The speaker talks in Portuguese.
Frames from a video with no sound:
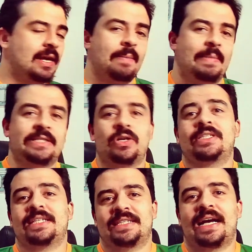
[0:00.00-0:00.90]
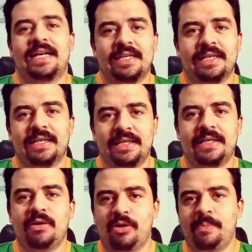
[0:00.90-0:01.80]
mas a nossa zaga,
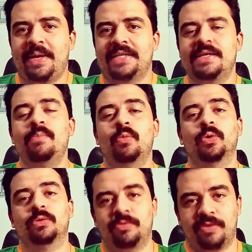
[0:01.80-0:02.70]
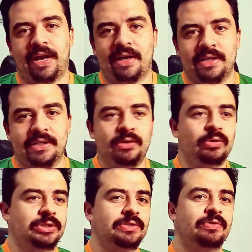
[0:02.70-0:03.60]
ao que é muito fraca. E
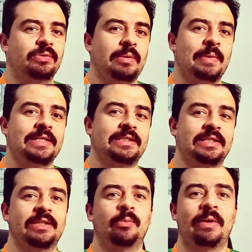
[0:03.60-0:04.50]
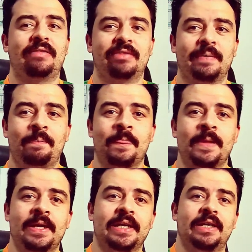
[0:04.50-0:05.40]
hoje foi uma partida que deu para ver
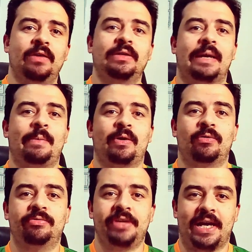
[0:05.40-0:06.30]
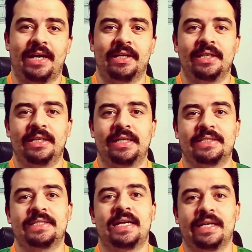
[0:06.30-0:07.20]
que não dá para confiar
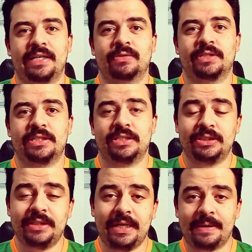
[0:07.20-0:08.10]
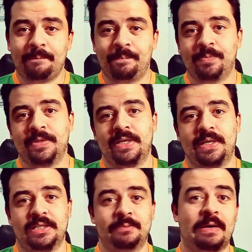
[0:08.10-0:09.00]
nesses zagueiros que a gente tem, né? E a
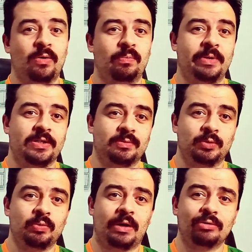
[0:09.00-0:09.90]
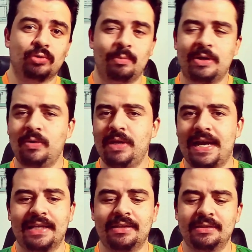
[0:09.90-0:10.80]
gente paga um preço muito alto com uma
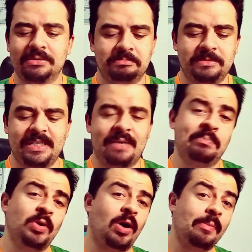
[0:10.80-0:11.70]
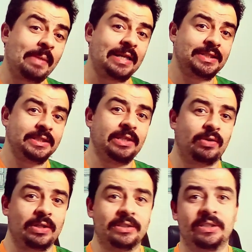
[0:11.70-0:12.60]
goleada e é a pior partida
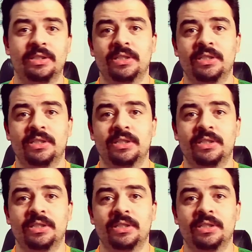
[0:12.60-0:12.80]
nossa